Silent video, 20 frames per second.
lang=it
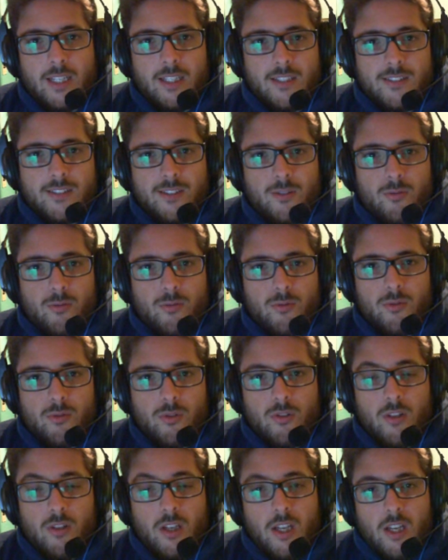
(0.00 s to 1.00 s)

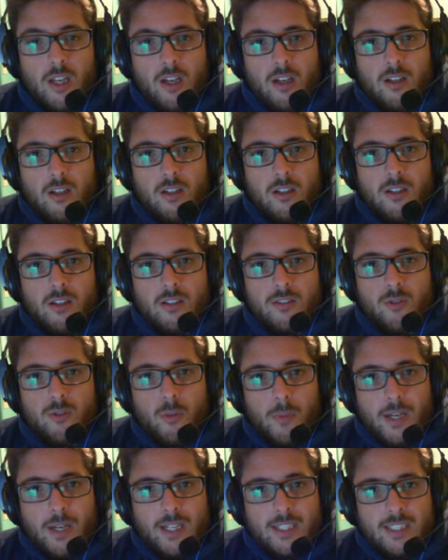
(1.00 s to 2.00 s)
Innanzitutto eh,
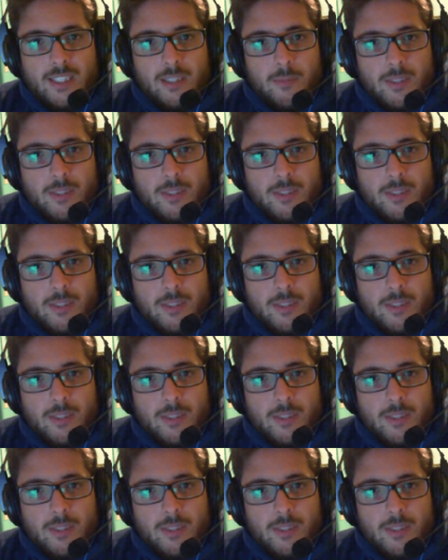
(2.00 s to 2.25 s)
domani